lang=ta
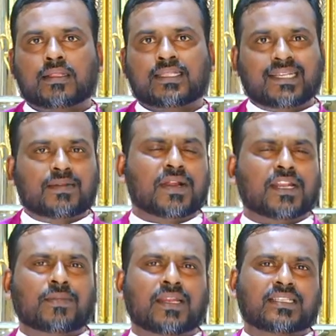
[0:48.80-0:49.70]

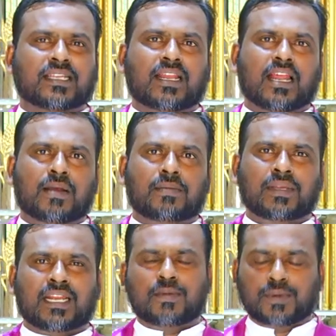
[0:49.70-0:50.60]
தீர்மானம் என்ன செய்யலாம்
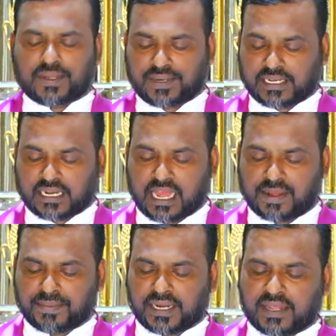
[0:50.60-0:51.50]
என்ன
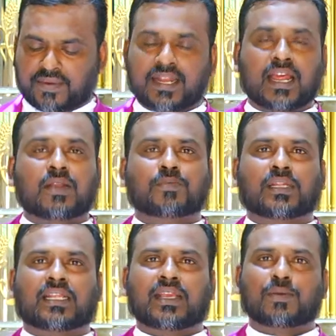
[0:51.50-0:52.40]
முடிவெடுக்கலாம் எனவே நான்
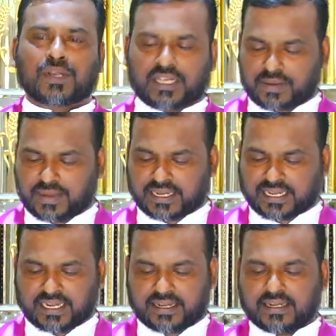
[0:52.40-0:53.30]
பிறரை ஒடுக்க
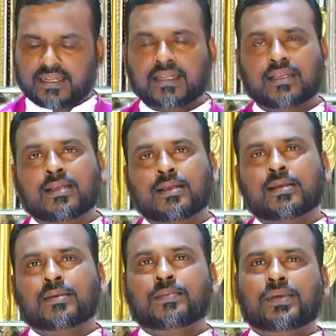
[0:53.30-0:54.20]
மாட்டேன்
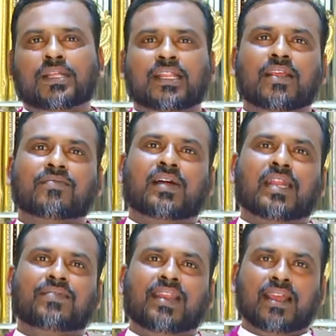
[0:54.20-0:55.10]
பிறரை என்
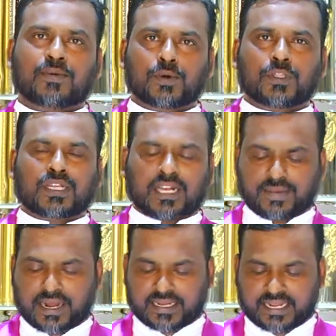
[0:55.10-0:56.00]
வாழ்விலே ஒதுக்க
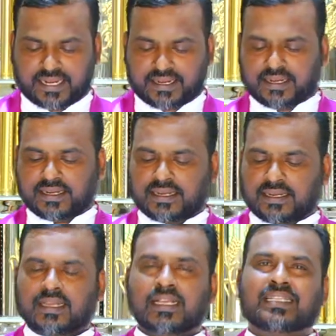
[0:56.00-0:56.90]
மாட்டேன்
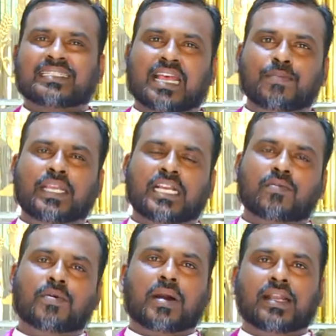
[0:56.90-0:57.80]

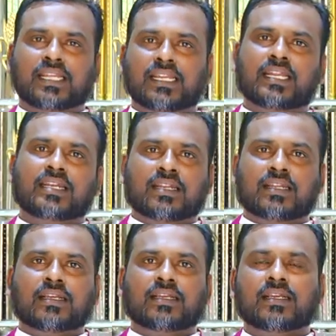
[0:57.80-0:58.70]
சபிக்கவும் மாட்டேன் என்று
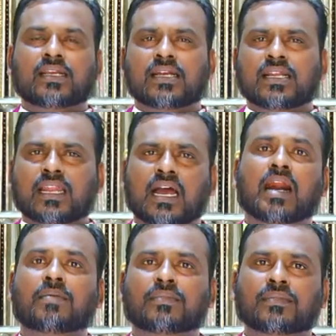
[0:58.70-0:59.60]

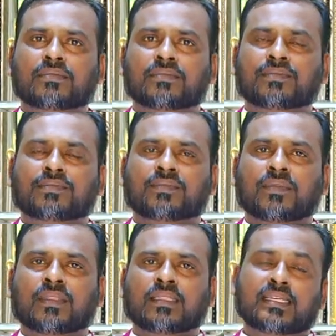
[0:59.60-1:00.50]
நாம்
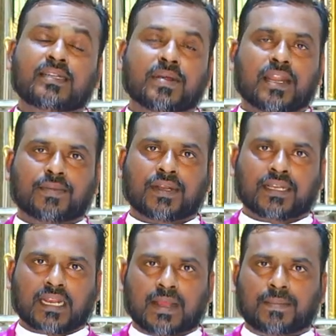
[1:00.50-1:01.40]
தீர்மானம்
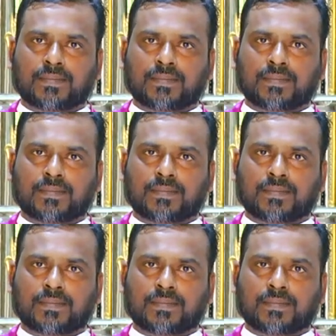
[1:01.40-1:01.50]
எடுக்கலாம்